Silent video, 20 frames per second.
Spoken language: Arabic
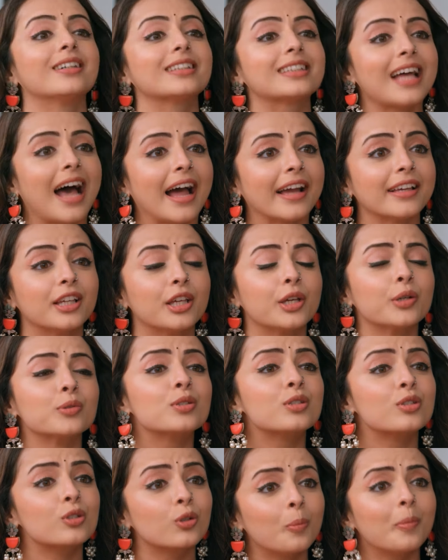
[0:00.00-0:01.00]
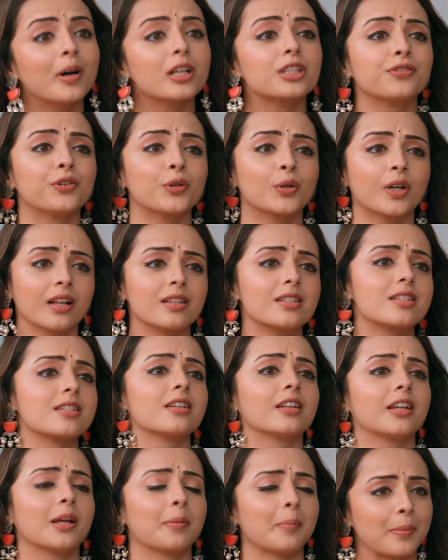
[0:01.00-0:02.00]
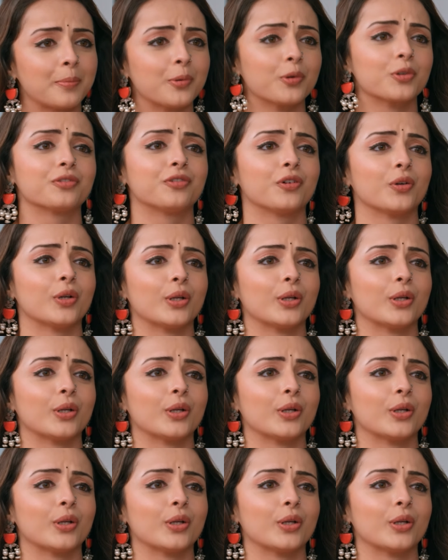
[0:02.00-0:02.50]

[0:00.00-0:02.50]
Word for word: شكرا كثير لك لأنك اطلعت على العرض اللي